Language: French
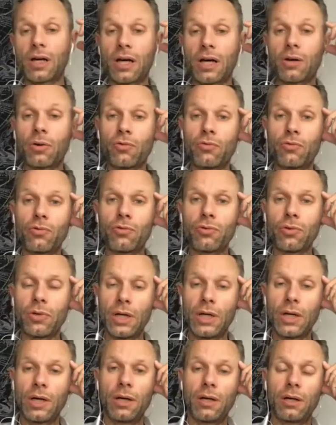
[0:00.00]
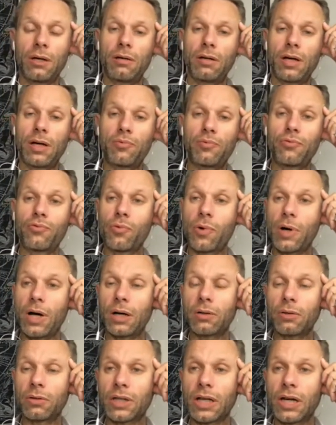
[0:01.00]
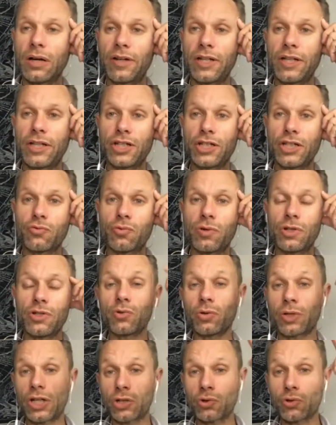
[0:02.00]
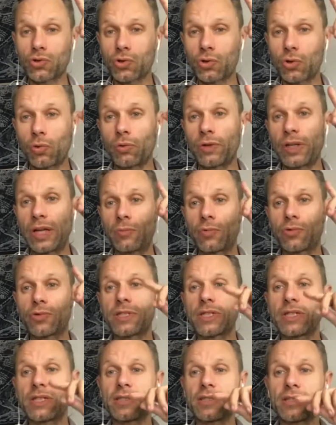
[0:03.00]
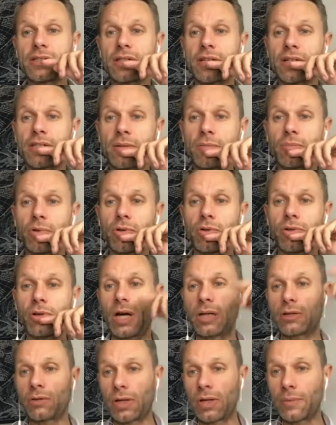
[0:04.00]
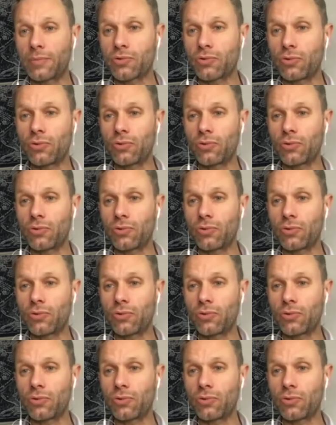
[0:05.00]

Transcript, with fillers: revenu. Euh, à pouvoir euh, travailler de chez soi sur quelque chose que l'on aime aussi, ça c'est très important dans l'absolu.